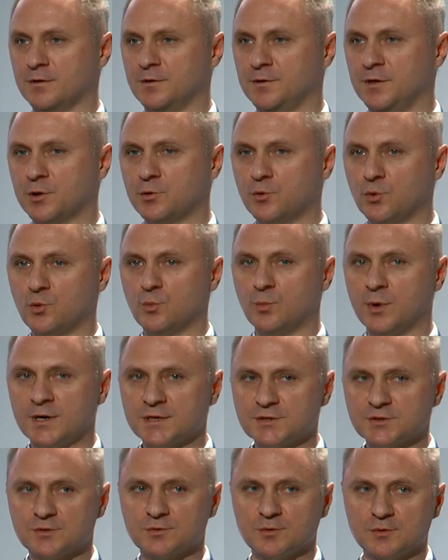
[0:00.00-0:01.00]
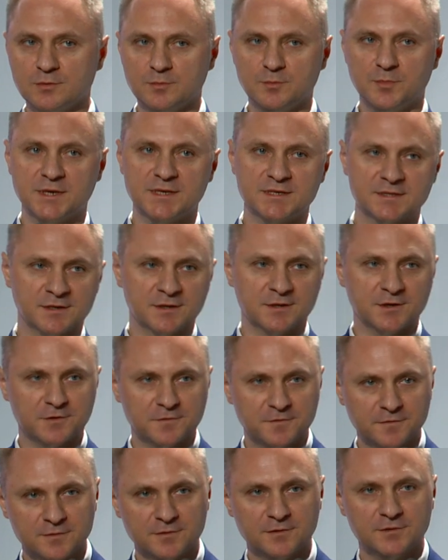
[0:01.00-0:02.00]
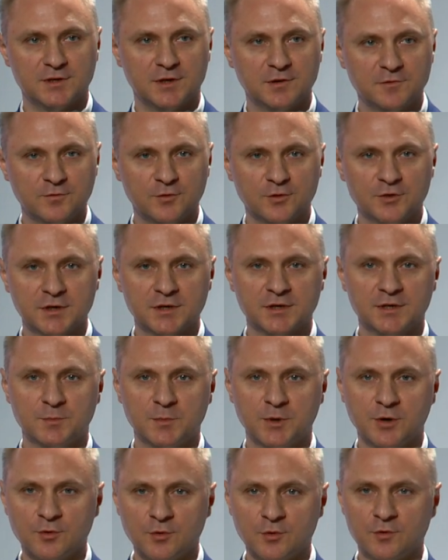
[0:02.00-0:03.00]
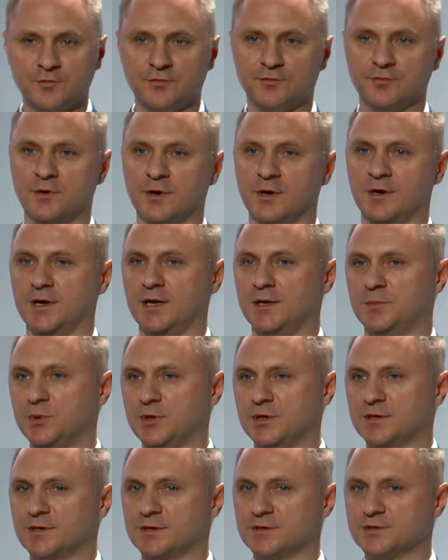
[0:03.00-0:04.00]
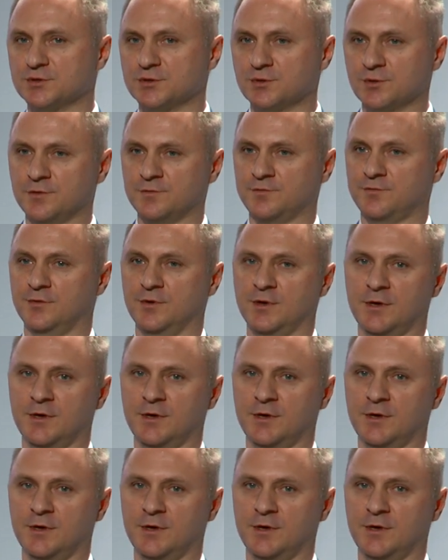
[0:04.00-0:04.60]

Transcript: некую базу признаков телефонных номеров, IP-адресов